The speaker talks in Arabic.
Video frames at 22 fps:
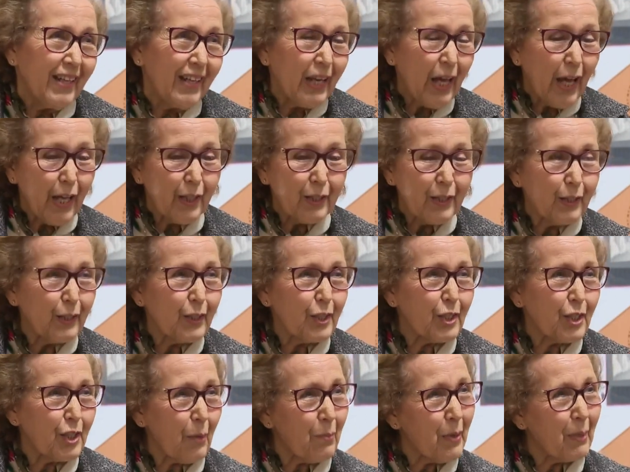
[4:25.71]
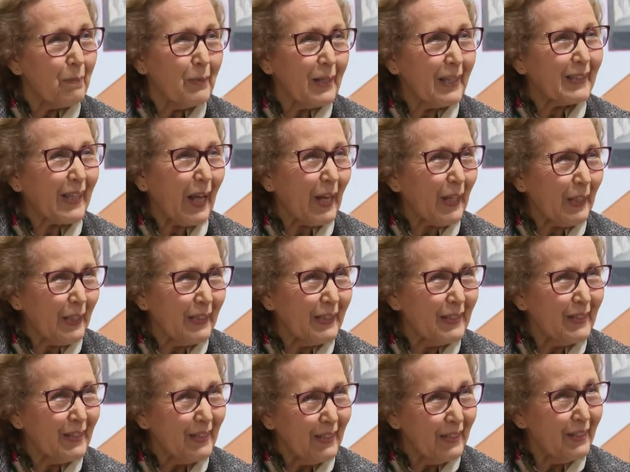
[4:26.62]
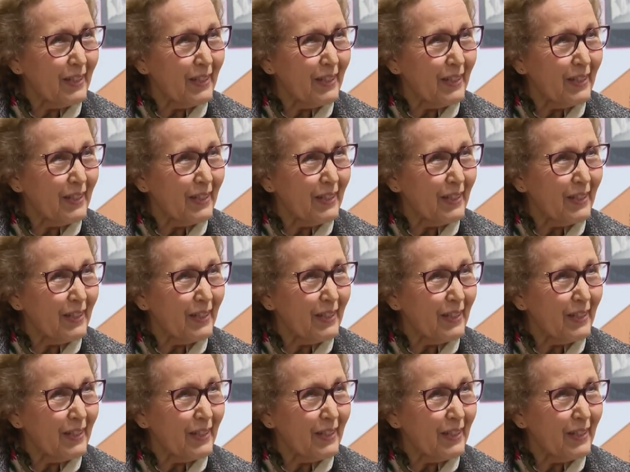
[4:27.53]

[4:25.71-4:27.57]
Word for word: لهاد الشباب اللي طالعين